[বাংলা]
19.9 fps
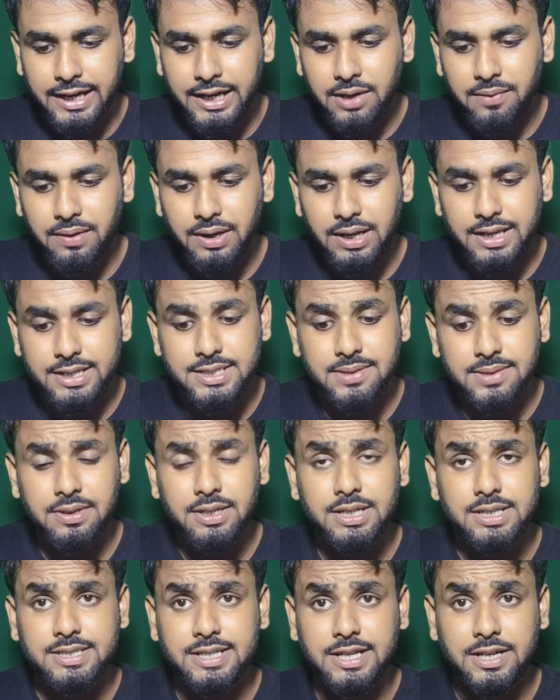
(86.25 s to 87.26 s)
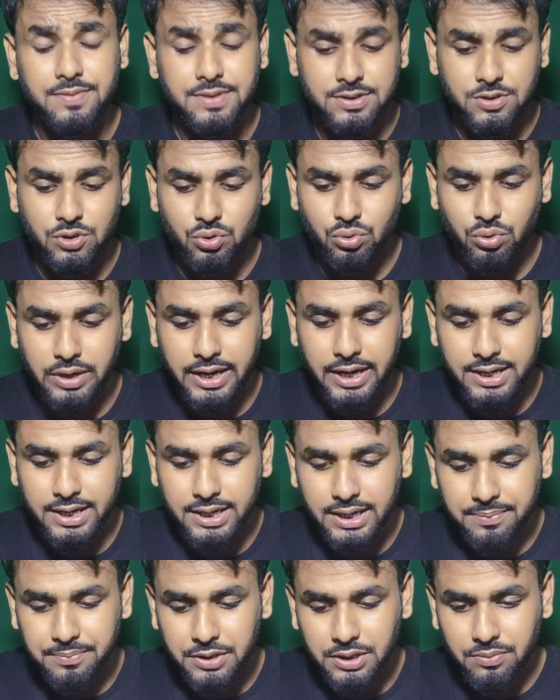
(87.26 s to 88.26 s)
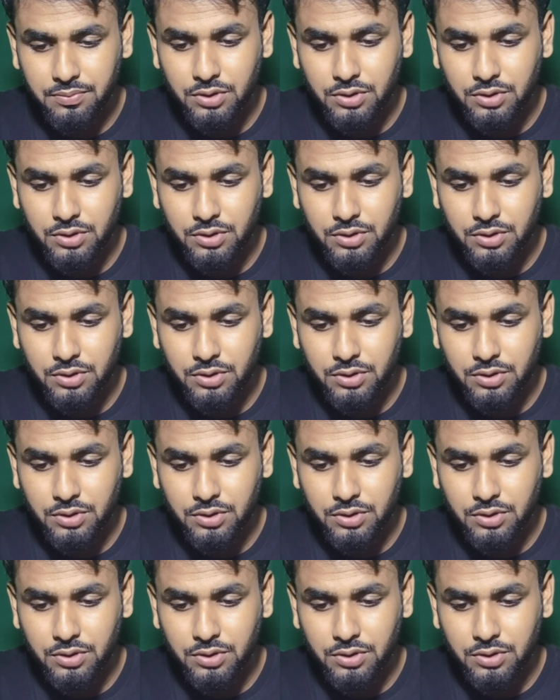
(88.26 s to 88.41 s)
এনেবেল অ্যাক্সেবিলিটি সার্ভিস সো এখানে আপনি